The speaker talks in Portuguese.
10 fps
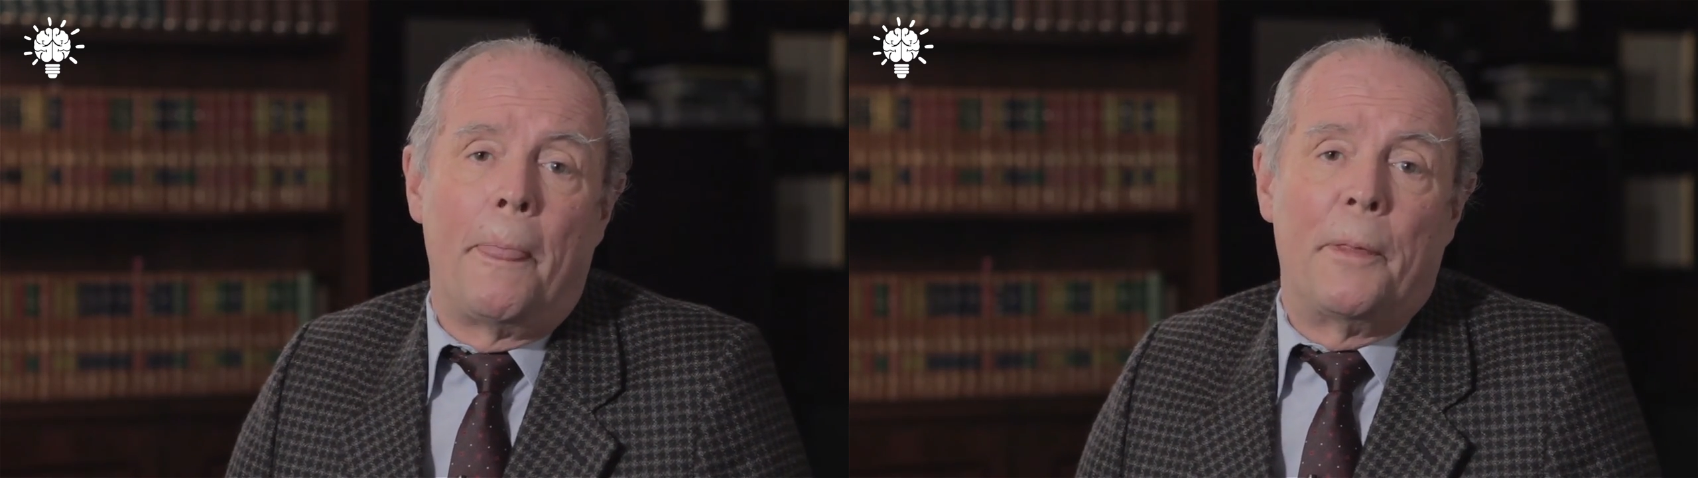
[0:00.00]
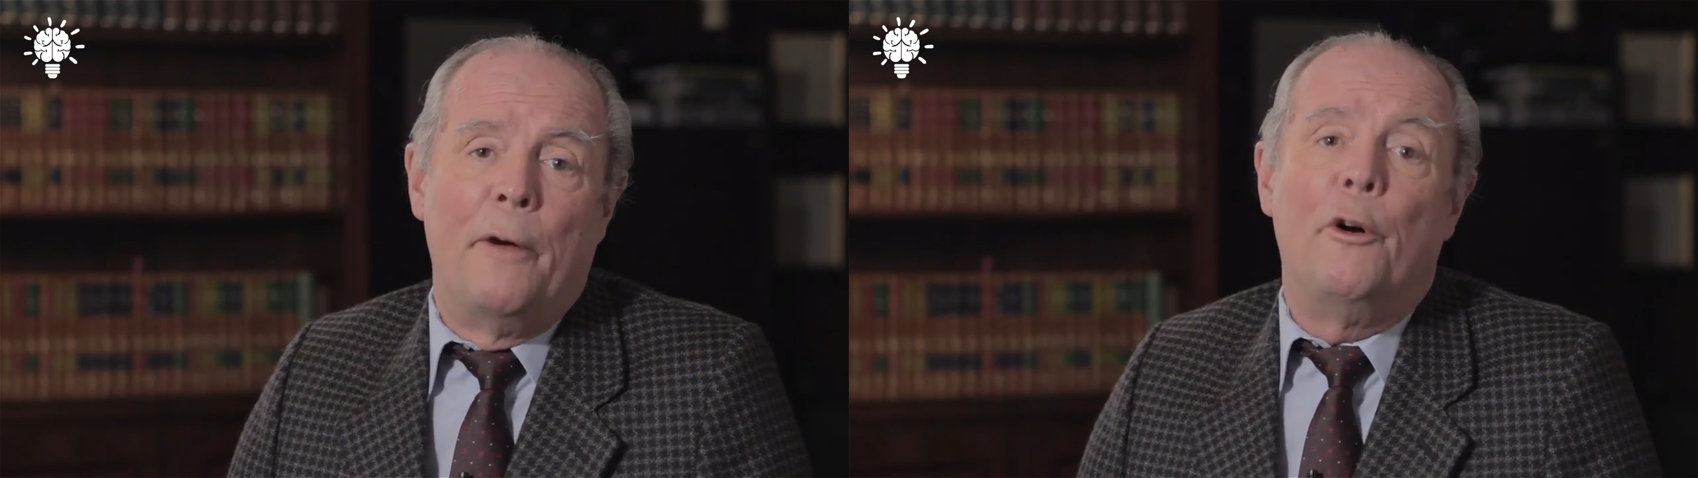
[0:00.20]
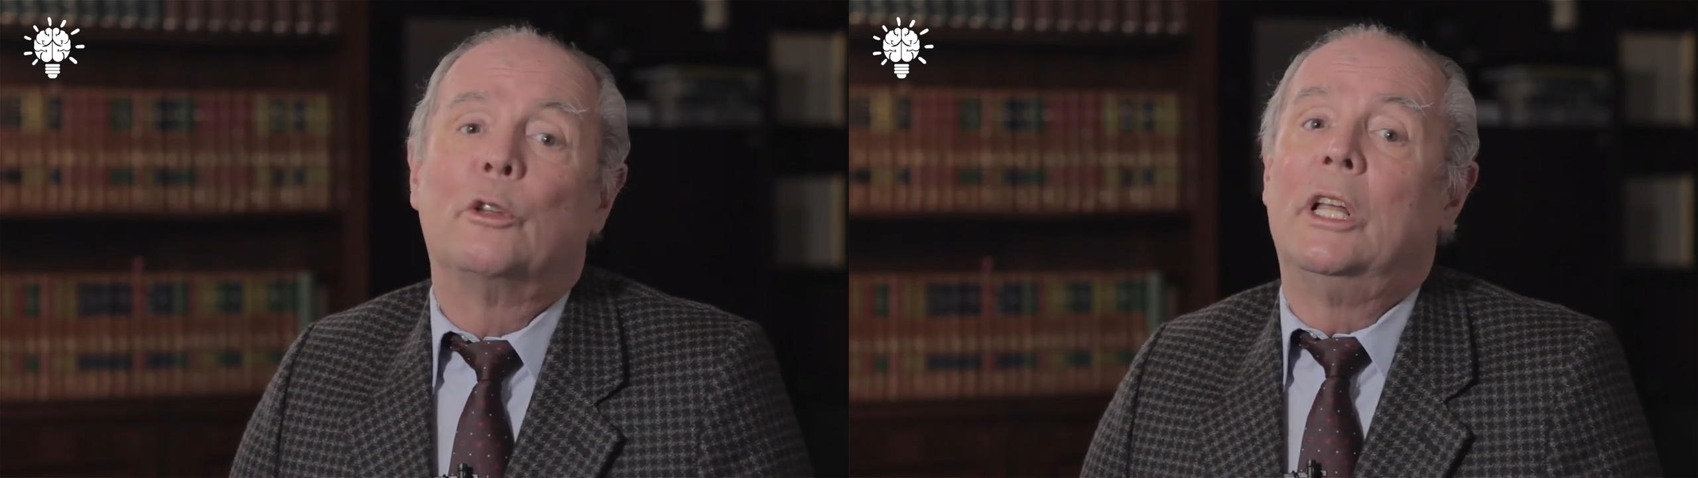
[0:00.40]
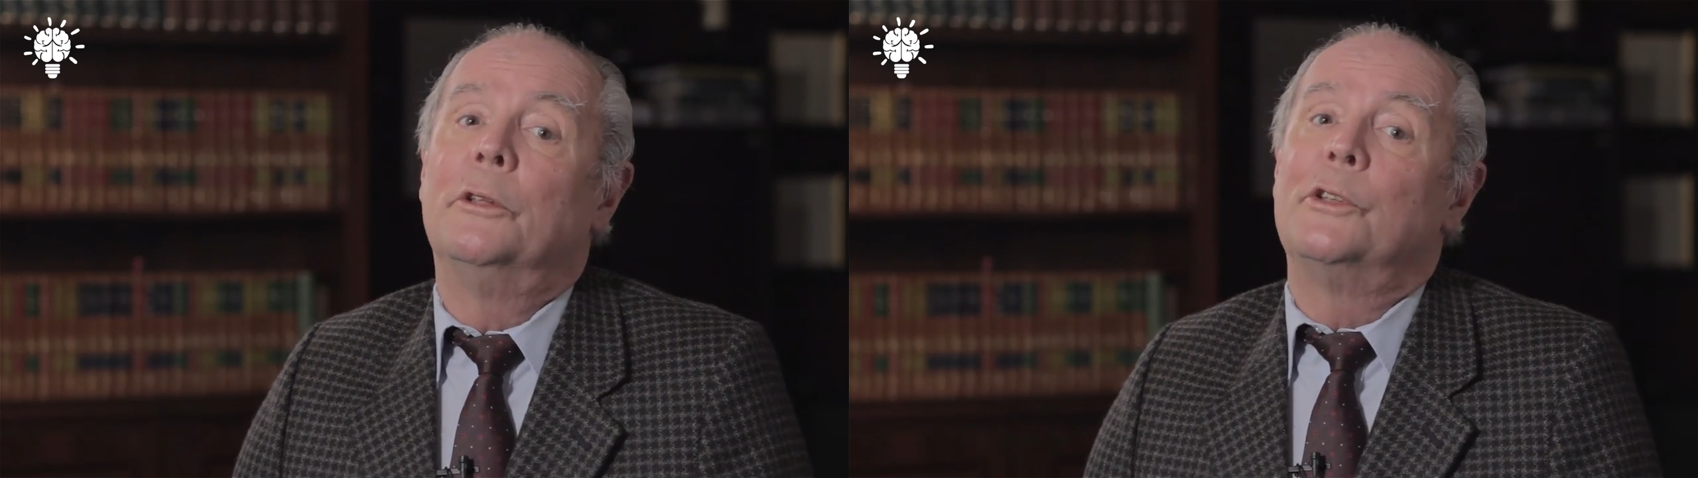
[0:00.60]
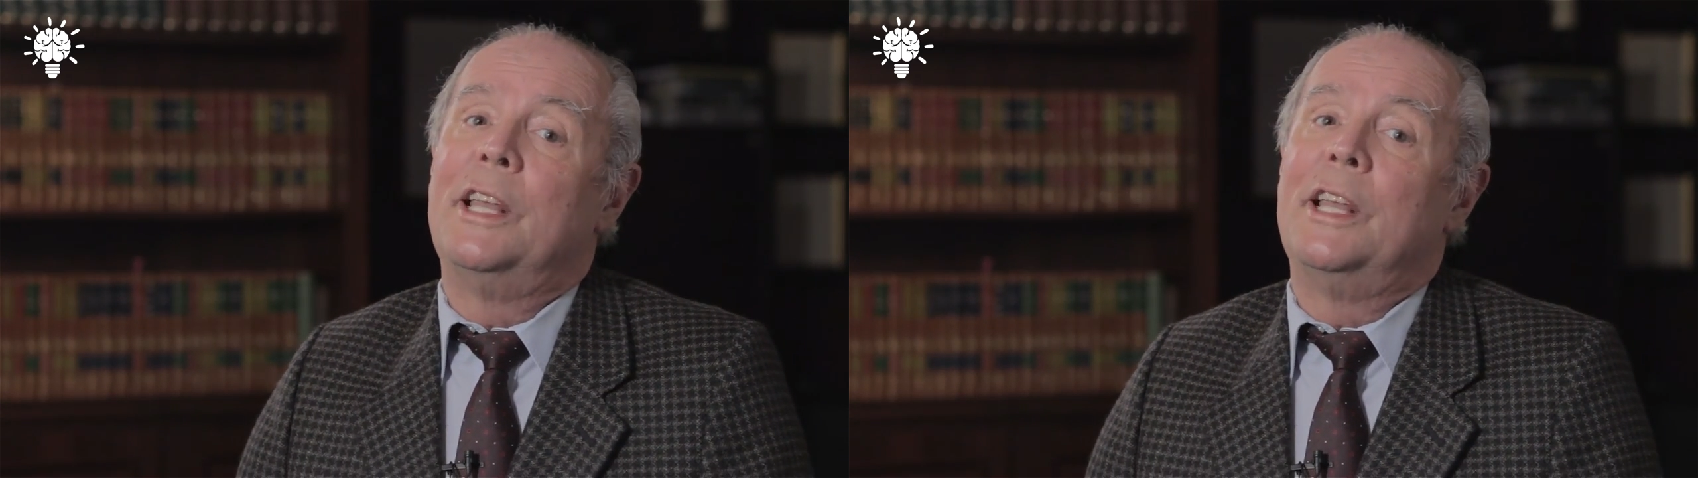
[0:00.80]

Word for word: Está faltando